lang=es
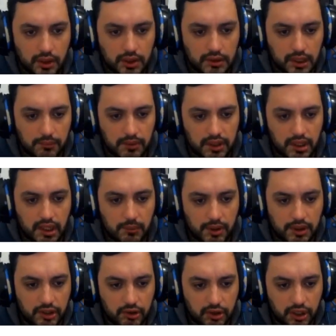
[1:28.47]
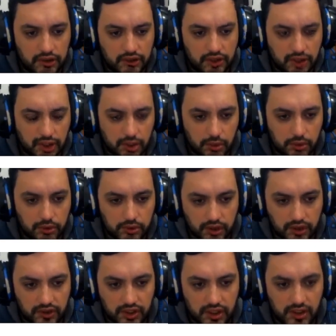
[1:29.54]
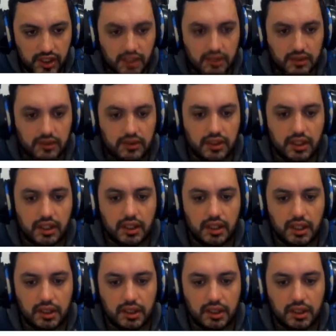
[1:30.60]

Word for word: Y también del administrador de archivos, etcétera ¿sí?